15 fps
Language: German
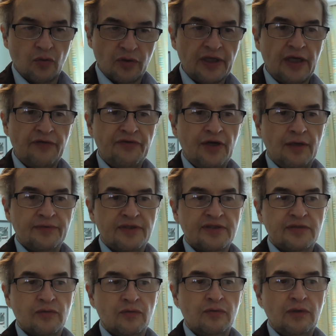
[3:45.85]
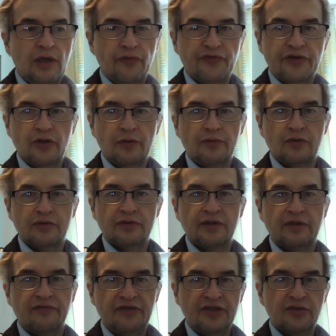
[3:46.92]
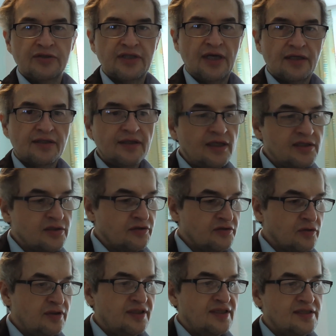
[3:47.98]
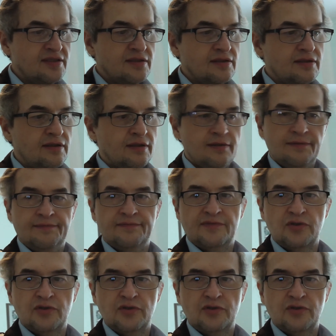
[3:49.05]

okay, wir haben das so aufgenommen und äh, wie ich schon sagte, also sollte es ähm,